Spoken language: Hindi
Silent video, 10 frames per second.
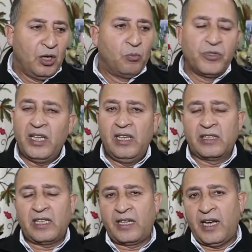मुझे
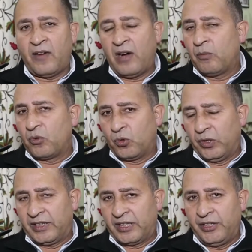लगता है कि आवाम को
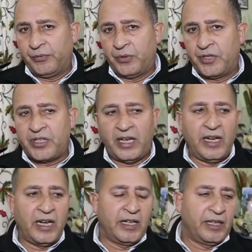कोई तकलीफ होनी चाहिए
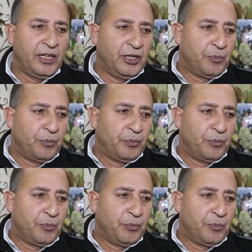अगर